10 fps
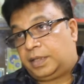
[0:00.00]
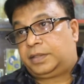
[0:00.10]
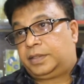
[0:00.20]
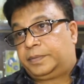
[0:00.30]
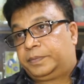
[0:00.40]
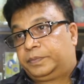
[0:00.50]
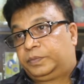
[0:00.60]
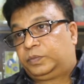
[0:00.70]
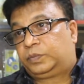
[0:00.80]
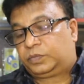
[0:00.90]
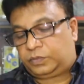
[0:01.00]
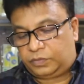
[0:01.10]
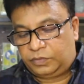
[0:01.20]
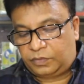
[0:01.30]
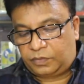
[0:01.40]
জ্বালাতে তো খুলে দেখতে
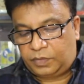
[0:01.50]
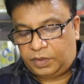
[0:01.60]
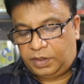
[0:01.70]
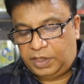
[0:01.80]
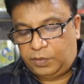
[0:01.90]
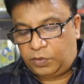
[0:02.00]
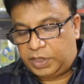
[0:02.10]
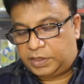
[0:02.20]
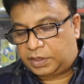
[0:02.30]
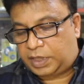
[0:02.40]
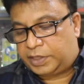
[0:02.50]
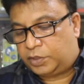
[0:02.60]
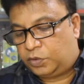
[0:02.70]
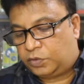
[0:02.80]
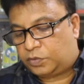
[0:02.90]
চাই এবং এটার
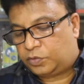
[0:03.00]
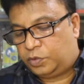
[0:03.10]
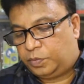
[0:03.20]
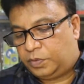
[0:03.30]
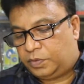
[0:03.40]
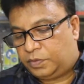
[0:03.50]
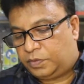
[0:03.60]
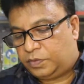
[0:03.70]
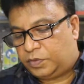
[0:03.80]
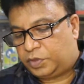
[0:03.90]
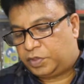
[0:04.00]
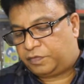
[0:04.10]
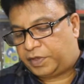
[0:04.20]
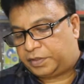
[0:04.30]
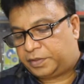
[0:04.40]
কাঠিগুলো খুব
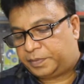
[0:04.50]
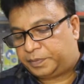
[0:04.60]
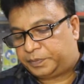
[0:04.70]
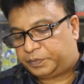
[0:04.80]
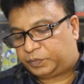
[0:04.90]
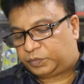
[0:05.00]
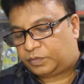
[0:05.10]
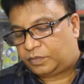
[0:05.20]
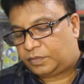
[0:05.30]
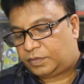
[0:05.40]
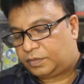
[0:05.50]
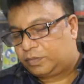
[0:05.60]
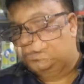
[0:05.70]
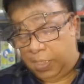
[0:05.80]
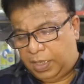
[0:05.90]
ডিফারেন্ট আচ্ছা,
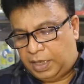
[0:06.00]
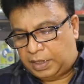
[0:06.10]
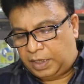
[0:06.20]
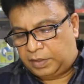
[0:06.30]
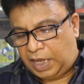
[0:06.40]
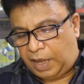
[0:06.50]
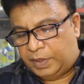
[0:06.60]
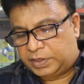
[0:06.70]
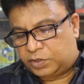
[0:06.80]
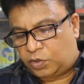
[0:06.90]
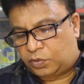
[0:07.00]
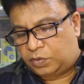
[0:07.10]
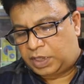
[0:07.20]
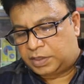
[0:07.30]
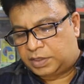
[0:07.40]
কারণ আমার যে
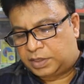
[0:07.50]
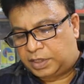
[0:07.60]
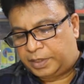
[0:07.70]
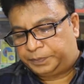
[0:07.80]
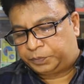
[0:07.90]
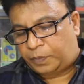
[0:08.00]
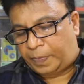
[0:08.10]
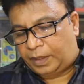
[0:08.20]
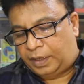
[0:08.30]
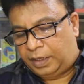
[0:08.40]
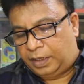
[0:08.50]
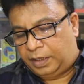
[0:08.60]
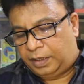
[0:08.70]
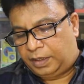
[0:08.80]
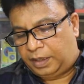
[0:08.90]
সংগ্রহটা আছে সেটা
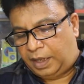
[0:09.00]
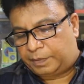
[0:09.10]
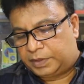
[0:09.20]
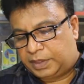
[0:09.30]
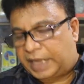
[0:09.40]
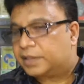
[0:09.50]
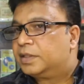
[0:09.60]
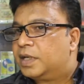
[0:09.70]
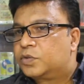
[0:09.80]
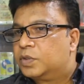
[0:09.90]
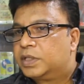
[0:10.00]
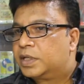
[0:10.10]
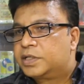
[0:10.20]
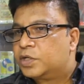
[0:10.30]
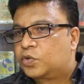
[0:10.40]
আপনাদের একদিনে আসলে
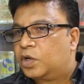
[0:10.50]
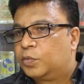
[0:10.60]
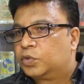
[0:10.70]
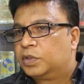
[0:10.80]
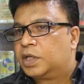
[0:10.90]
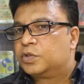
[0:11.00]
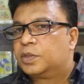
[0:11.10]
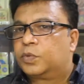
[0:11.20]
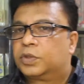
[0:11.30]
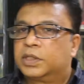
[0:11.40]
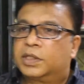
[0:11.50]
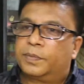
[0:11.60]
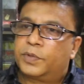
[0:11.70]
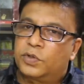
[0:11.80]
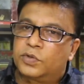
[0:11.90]
দেখে শেষ করার মতন না যদি
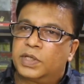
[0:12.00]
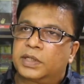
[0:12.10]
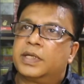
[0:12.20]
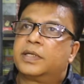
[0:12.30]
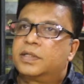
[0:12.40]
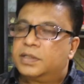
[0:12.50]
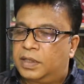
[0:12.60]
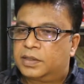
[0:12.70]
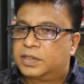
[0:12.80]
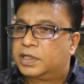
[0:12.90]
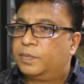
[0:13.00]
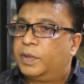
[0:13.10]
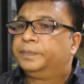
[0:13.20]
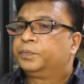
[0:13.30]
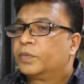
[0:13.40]
প্রত্যেকটার পিছনে যদি একটা হিস্ট্রি জানতে চান কিংবা